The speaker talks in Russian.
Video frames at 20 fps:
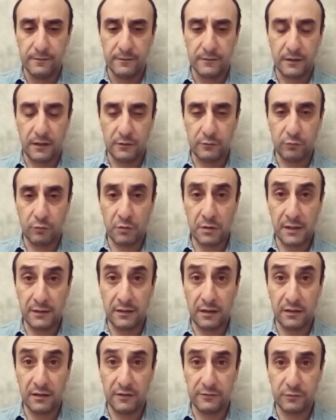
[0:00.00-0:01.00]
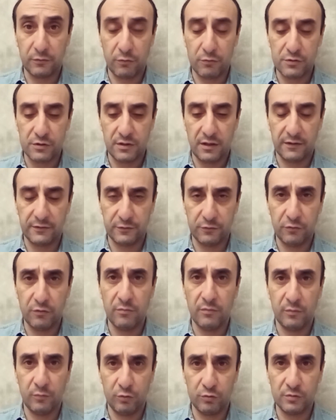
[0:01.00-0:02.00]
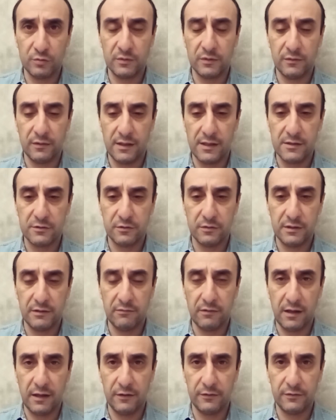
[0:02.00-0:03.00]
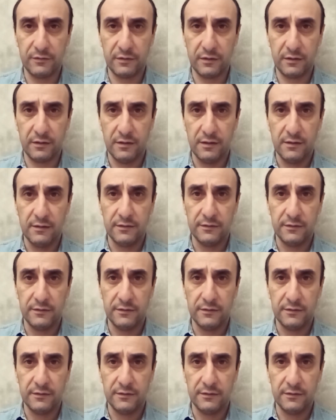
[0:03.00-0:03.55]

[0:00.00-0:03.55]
которые на долгосрочной основе мы можем говорить, что являются